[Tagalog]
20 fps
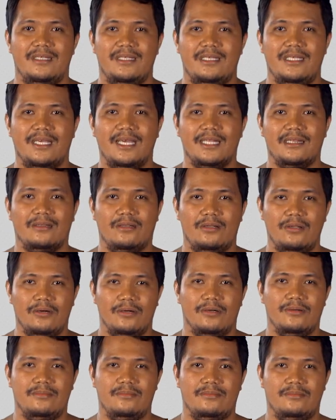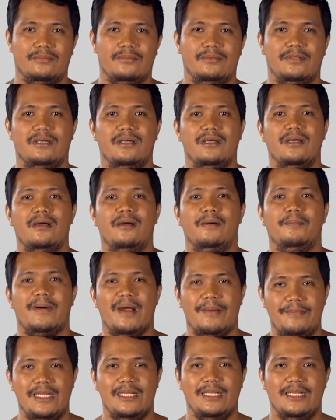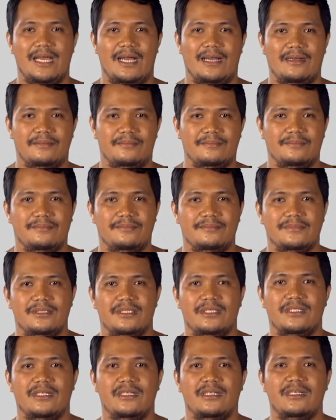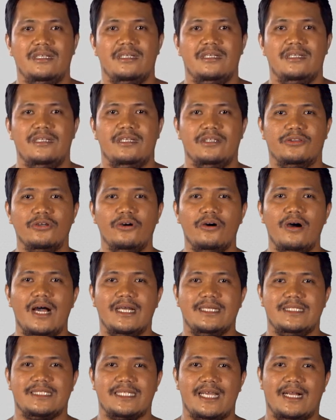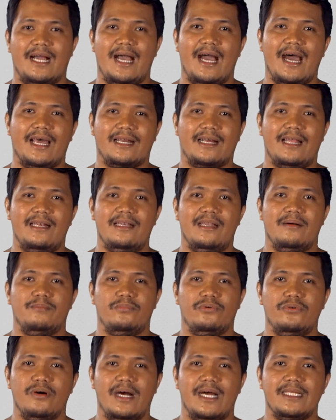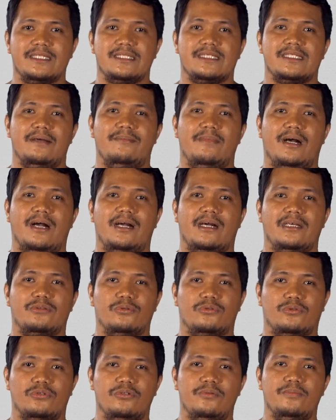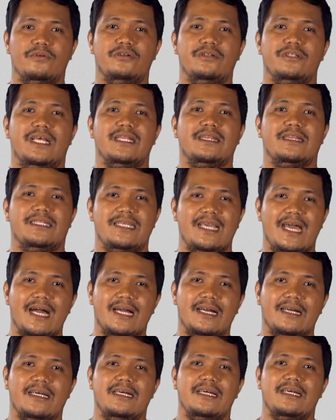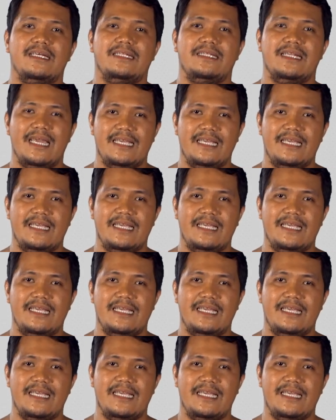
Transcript: Ikatlo, pamilya. Pamilya ito ang isang aral na buhat sa mga katutubo na tiyak na